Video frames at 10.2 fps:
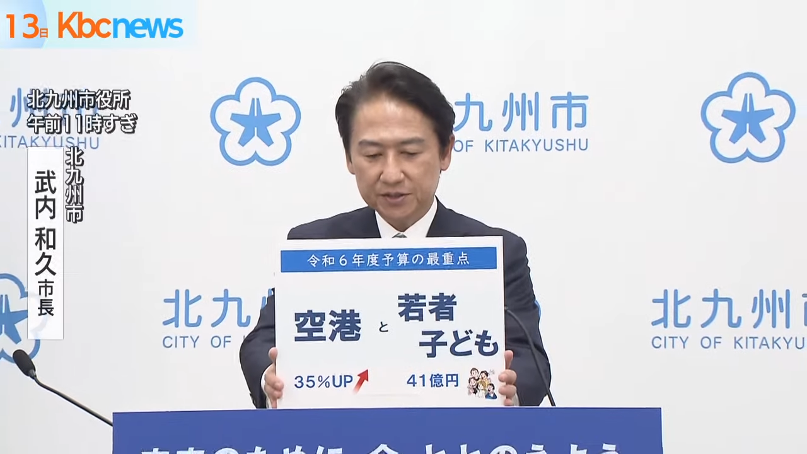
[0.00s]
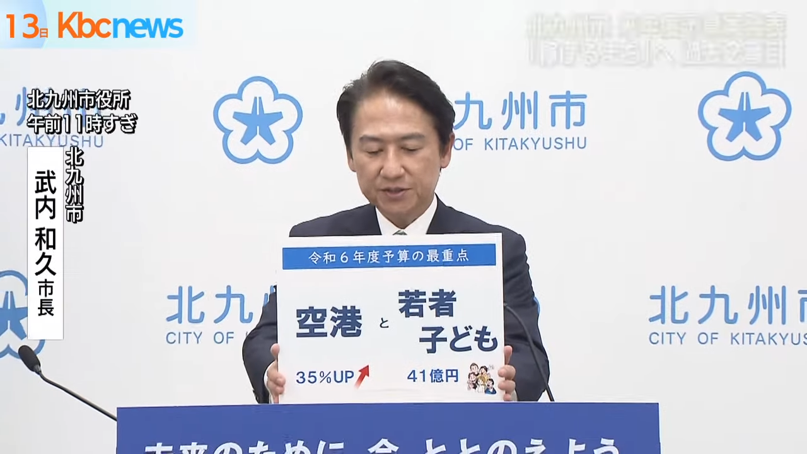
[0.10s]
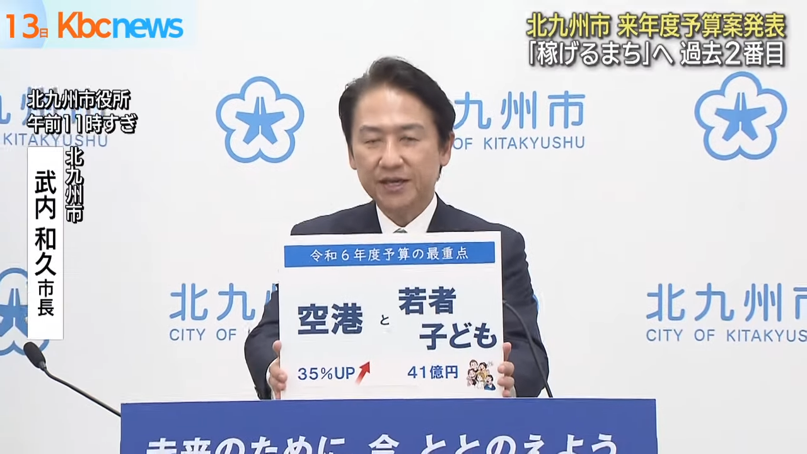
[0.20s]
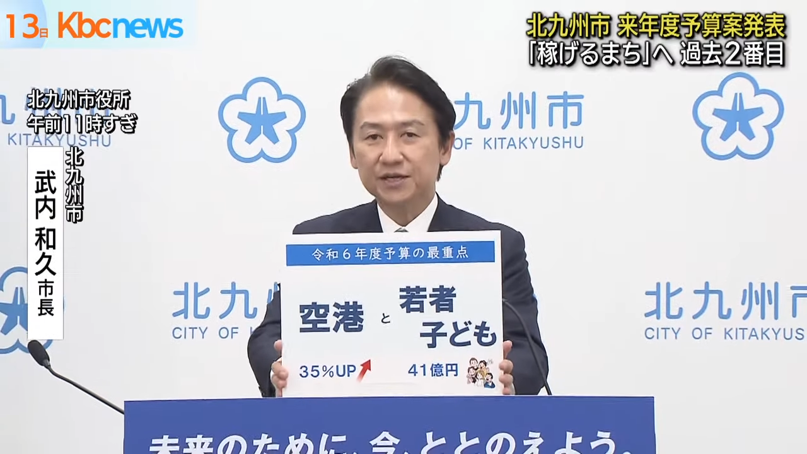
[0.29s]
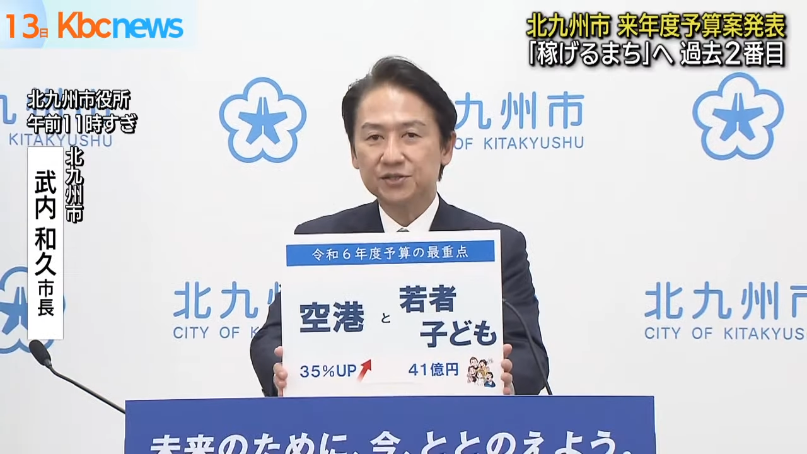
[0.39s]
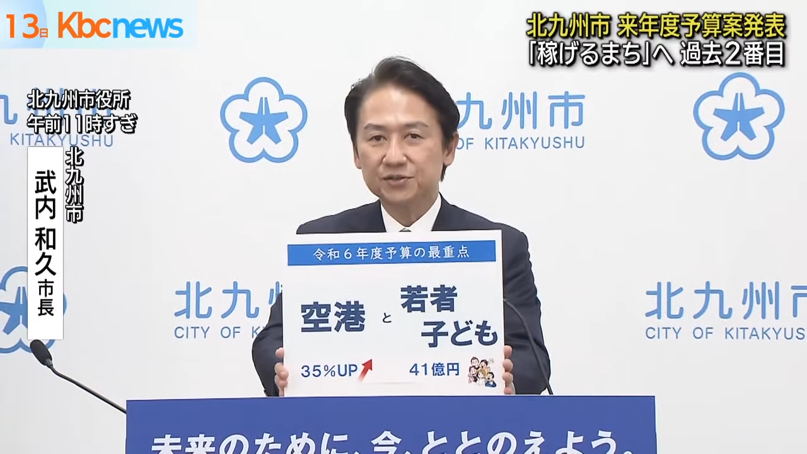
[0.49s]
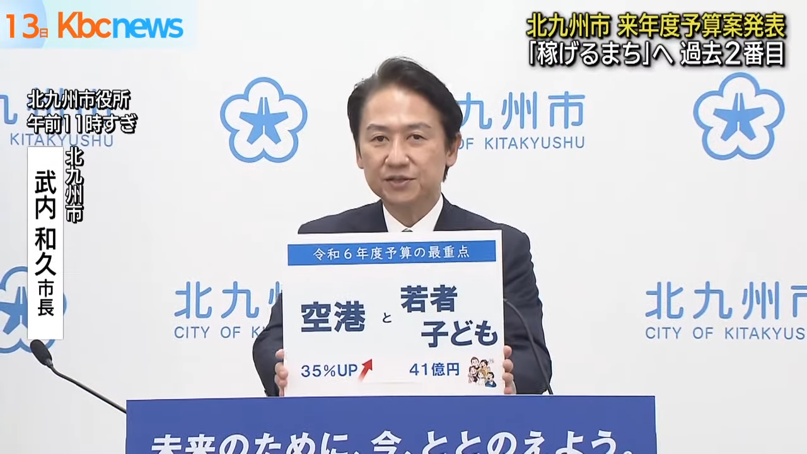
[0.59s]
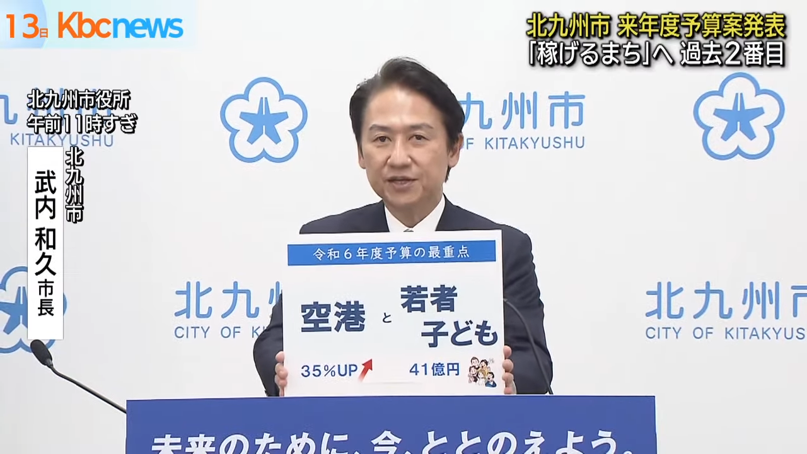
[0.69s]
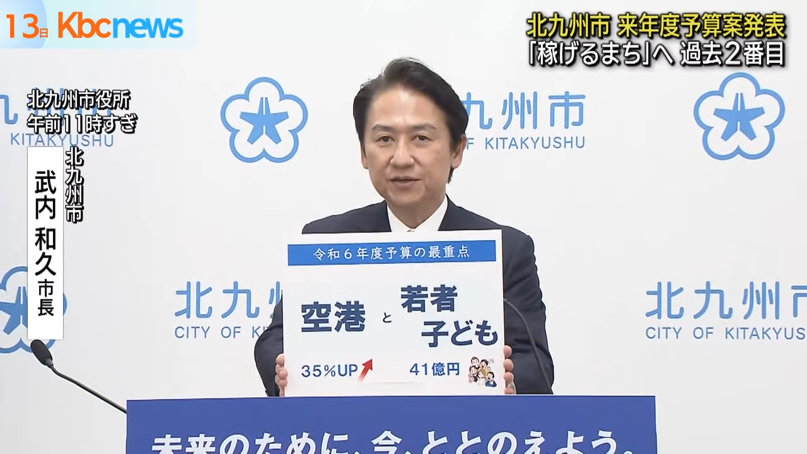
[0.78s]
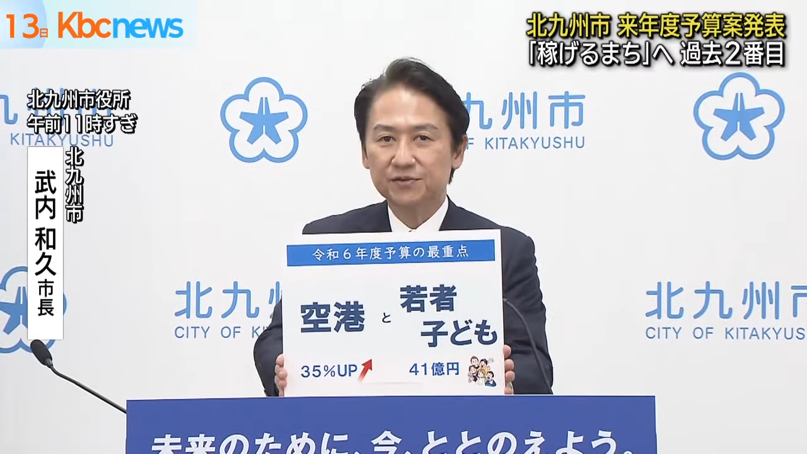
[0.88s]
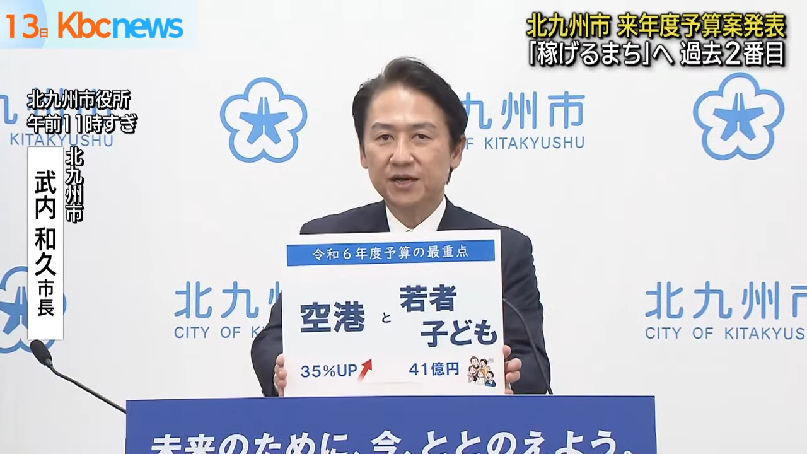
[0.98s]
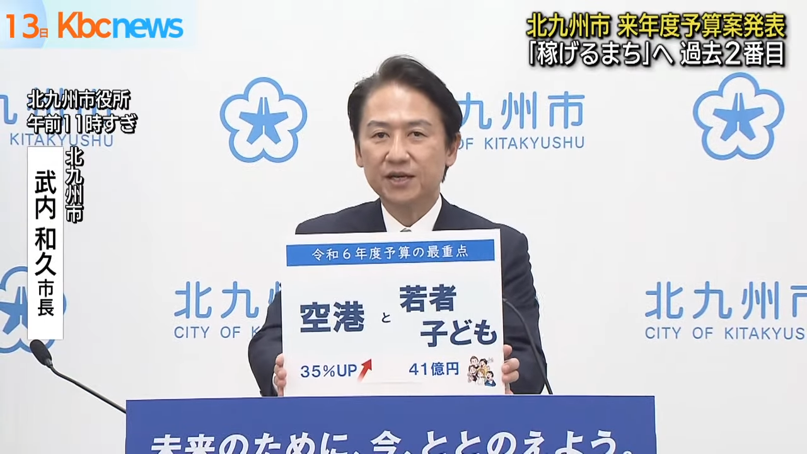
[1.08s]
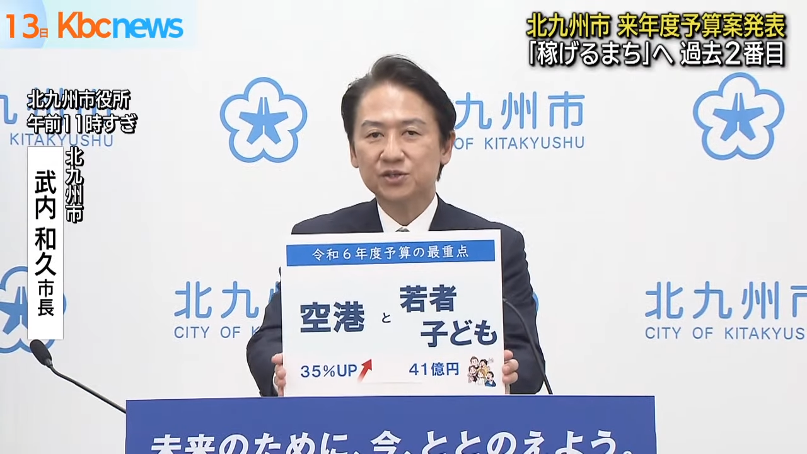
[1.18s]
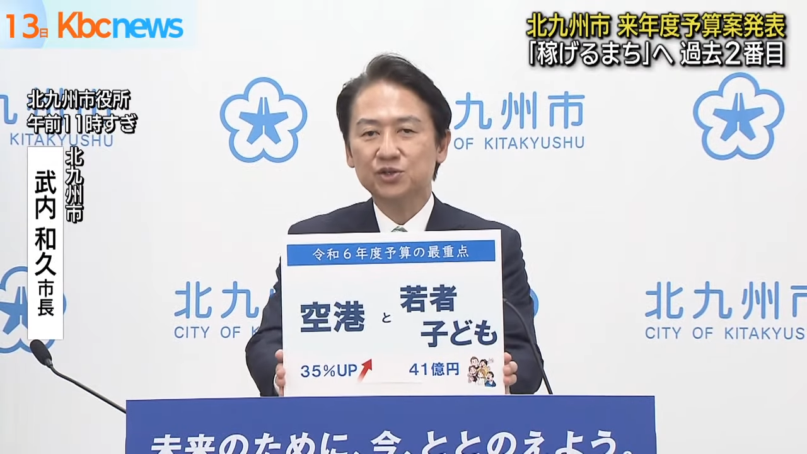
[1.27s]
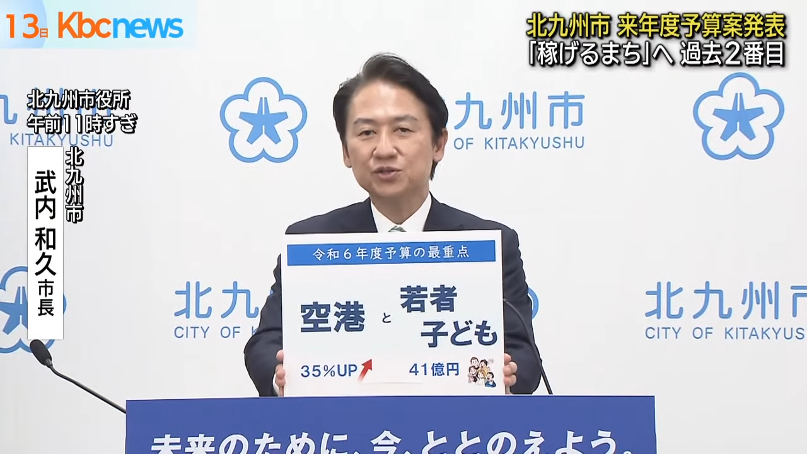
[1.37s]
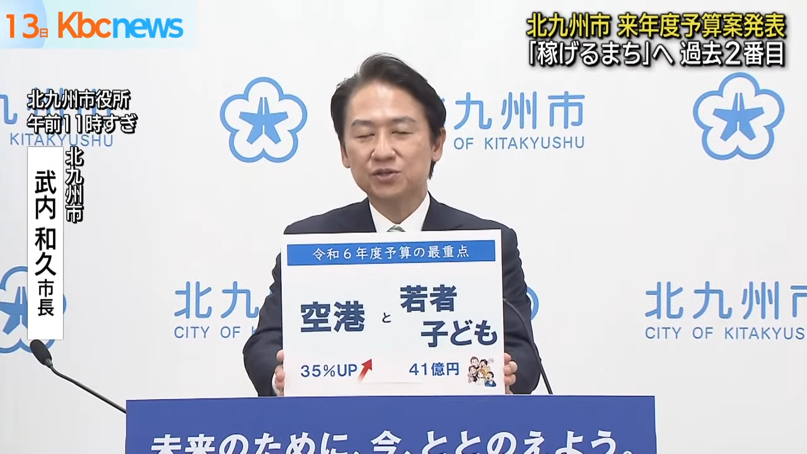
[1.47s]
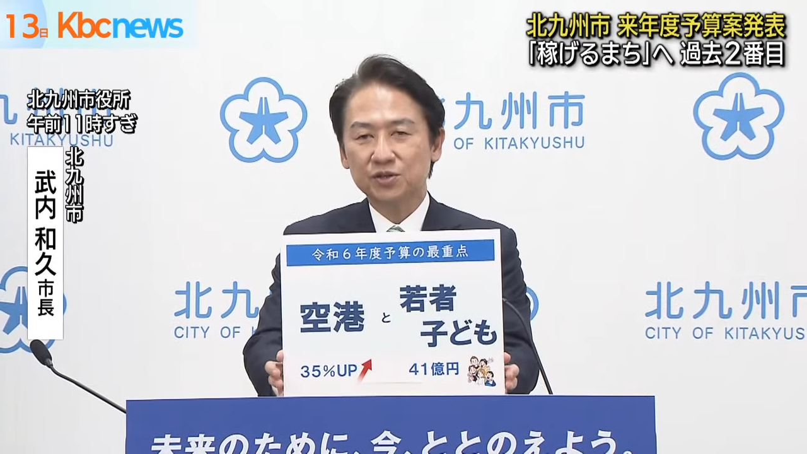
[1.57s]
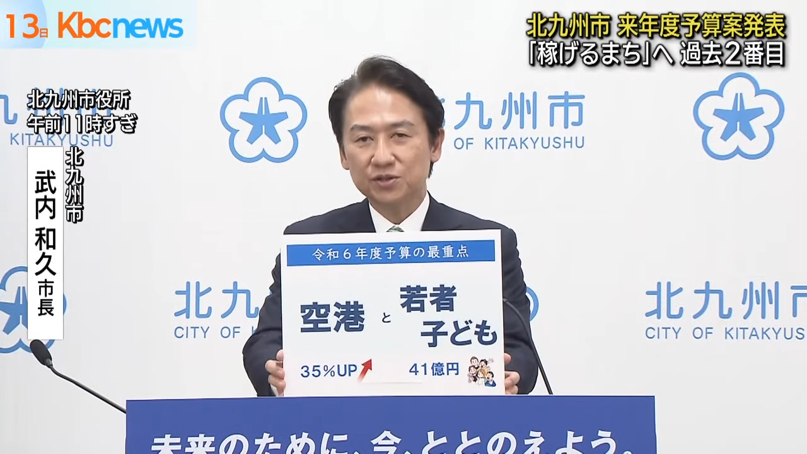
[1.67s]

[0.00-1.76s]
最重点は空港